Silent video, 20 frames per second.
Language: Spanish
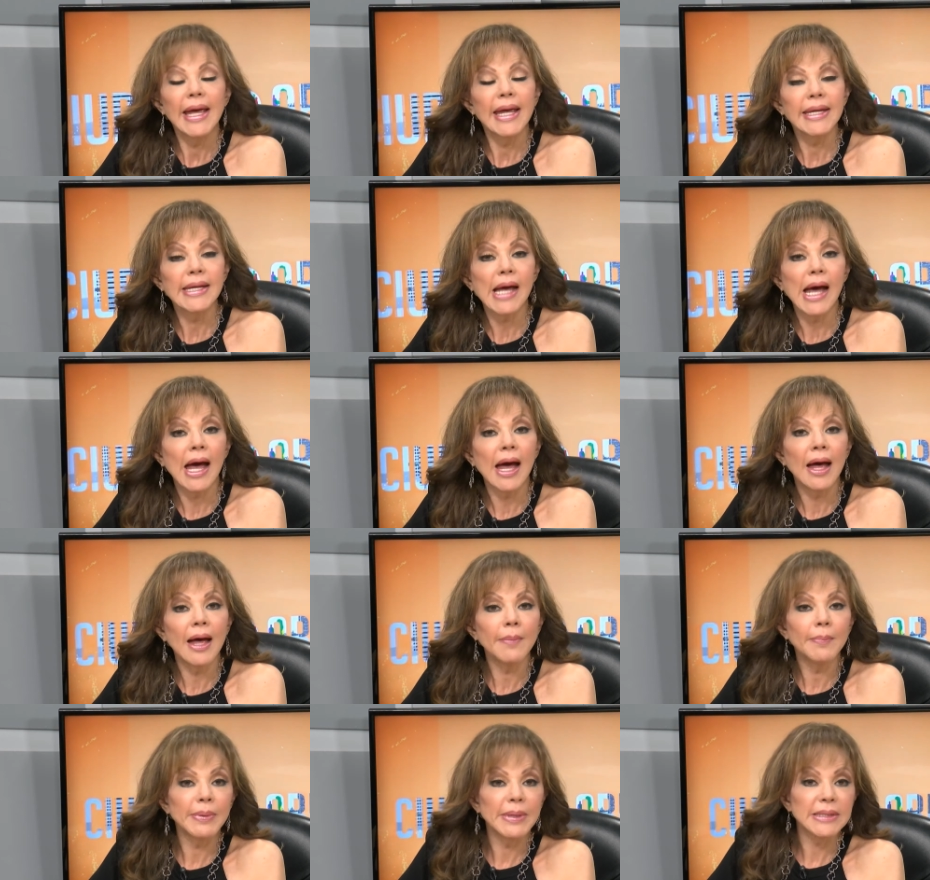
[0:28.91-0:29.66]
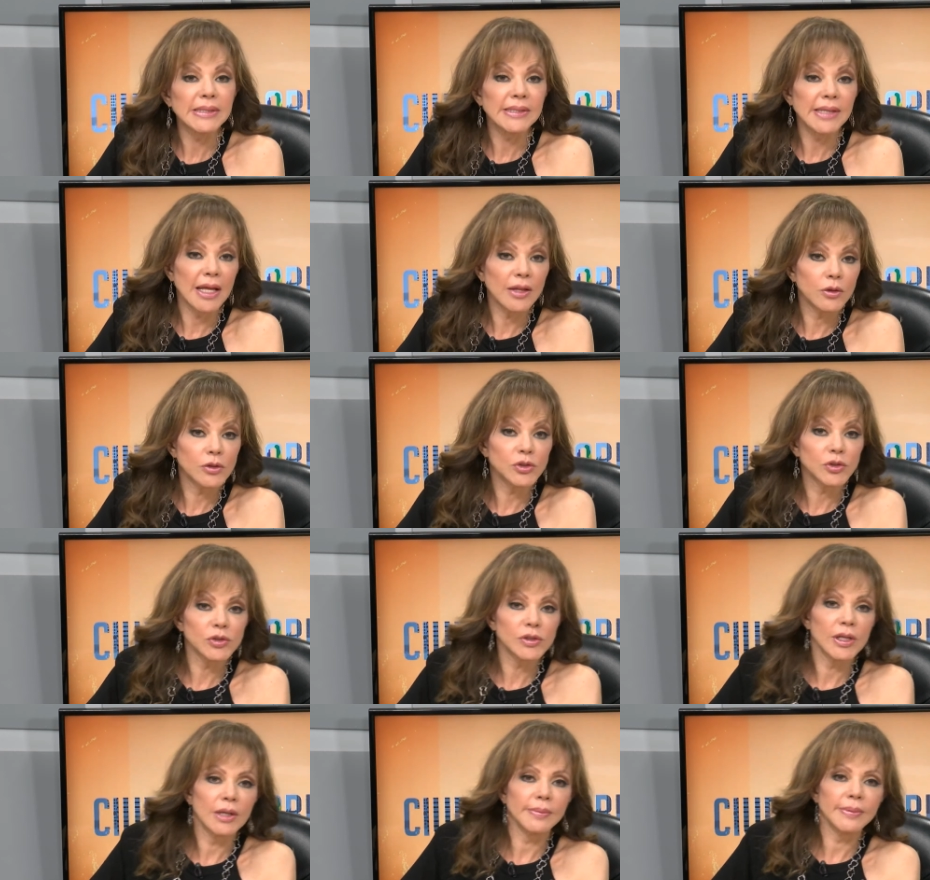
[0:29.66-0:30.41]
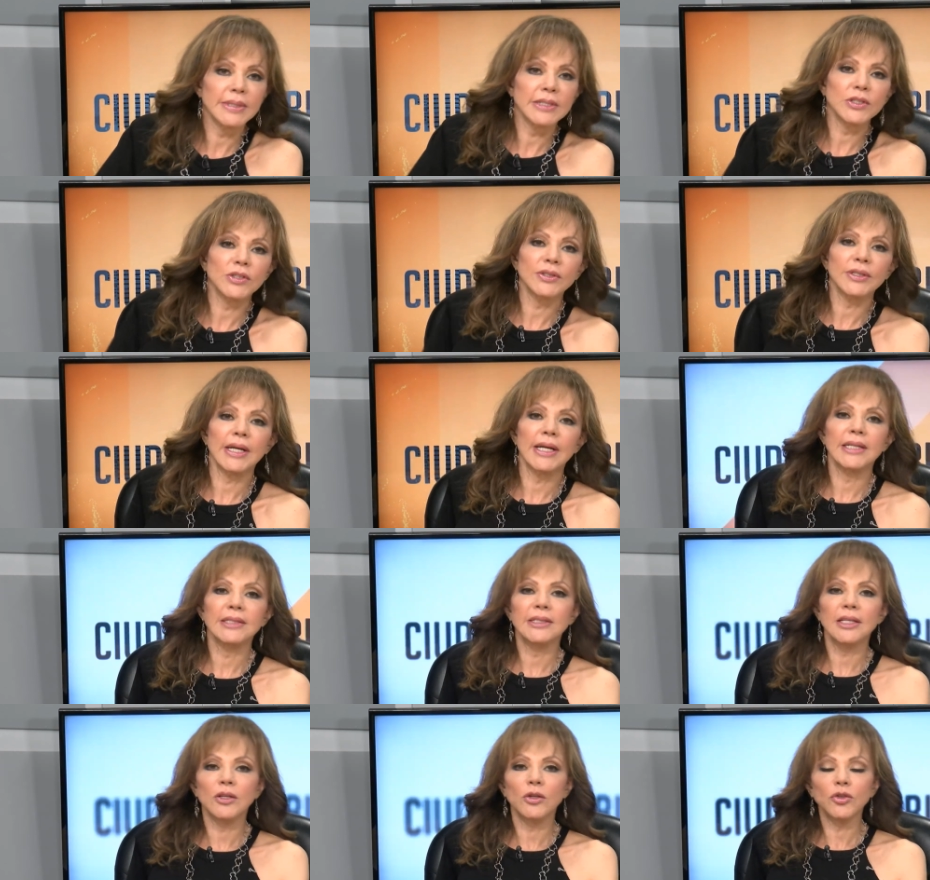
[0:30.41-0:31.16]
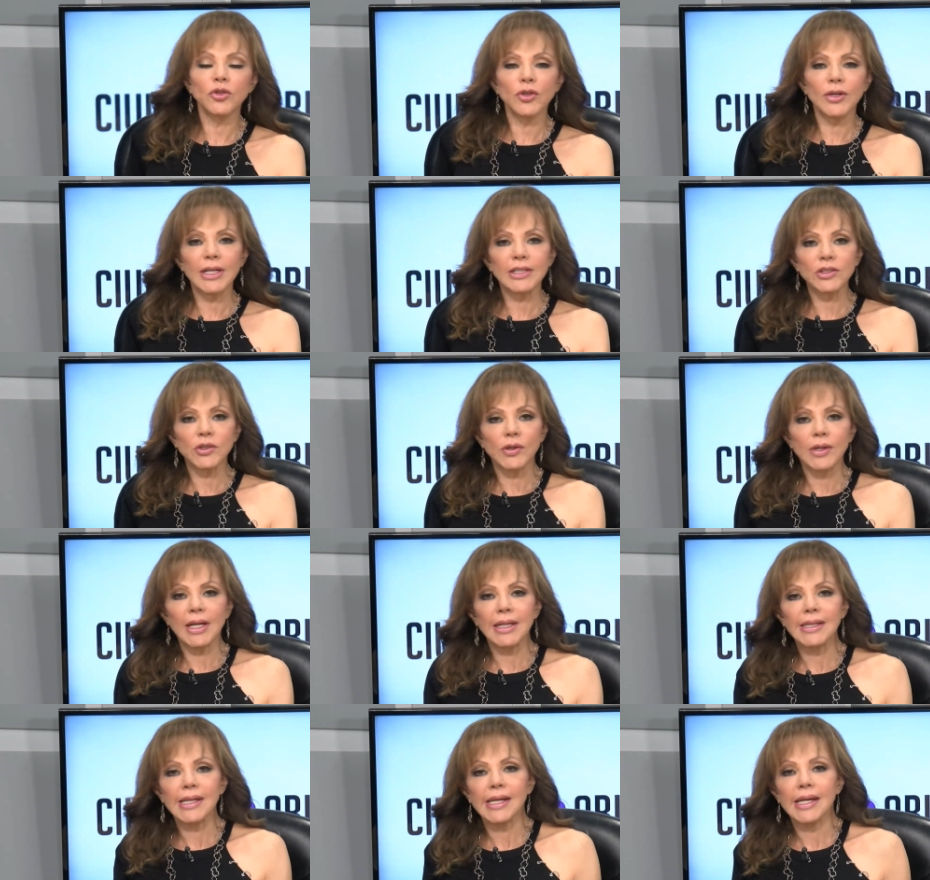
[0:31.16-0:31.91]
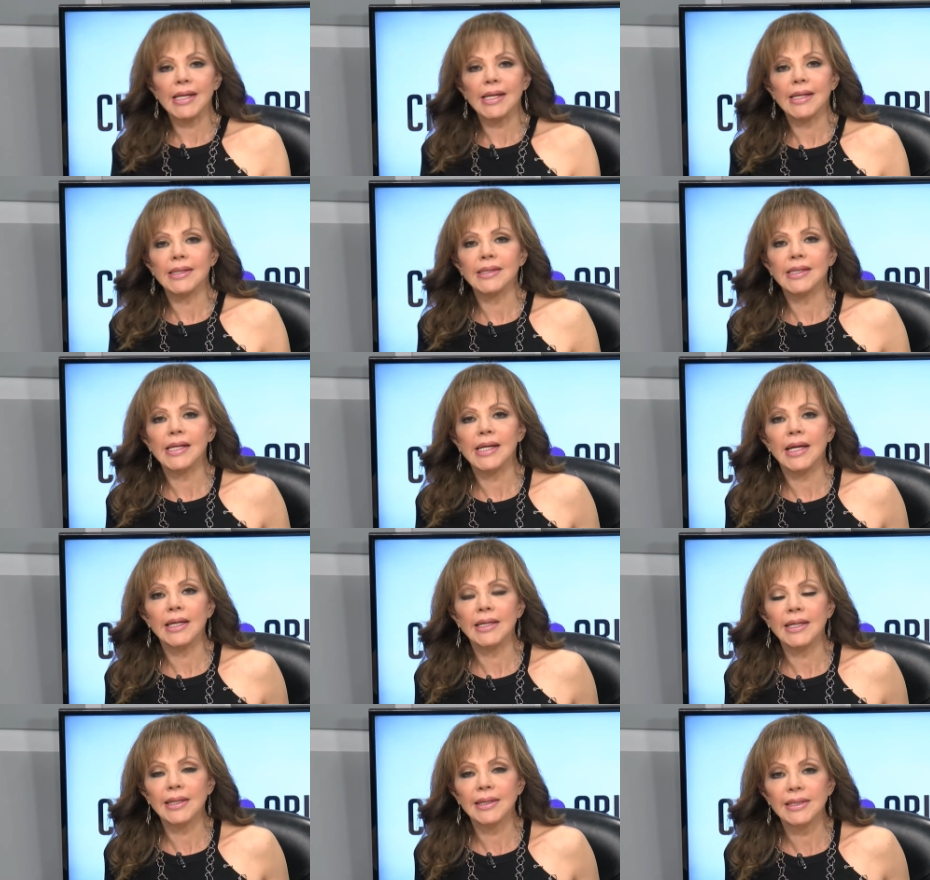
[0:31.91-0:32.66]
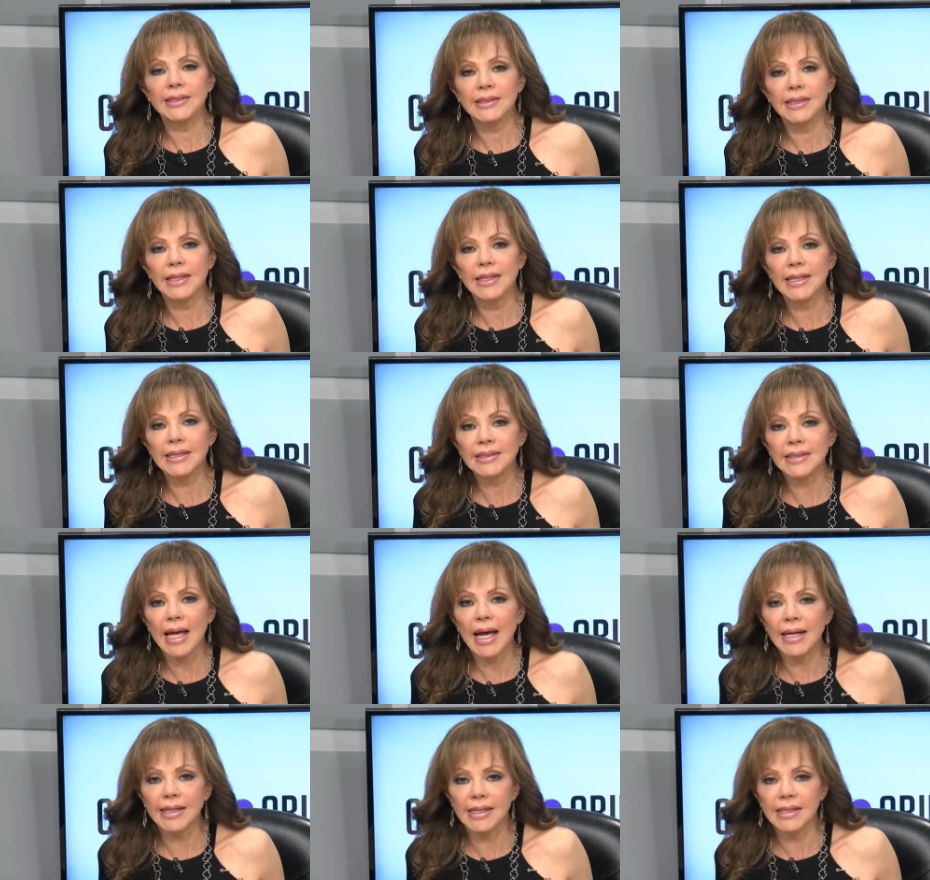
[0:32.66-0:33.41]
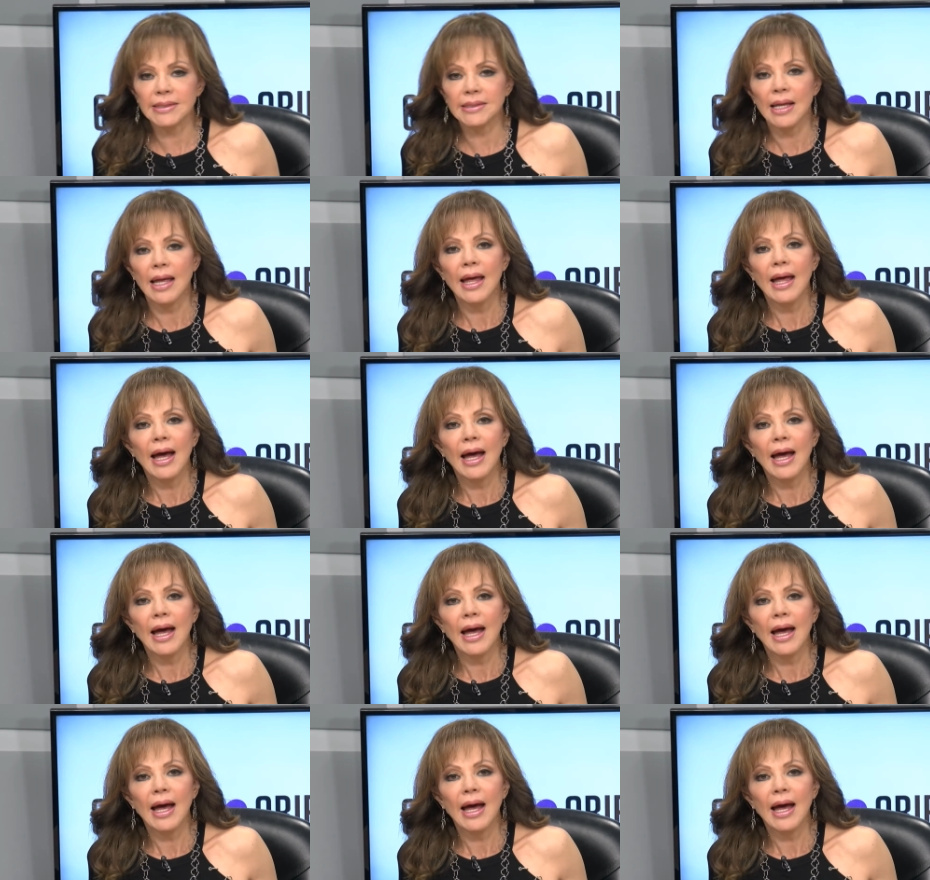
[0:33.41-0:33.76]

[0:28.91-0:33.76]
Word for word: Ella ha prestado sus servicios en el Instituto Nacional de Geriatría y en distintas áreas.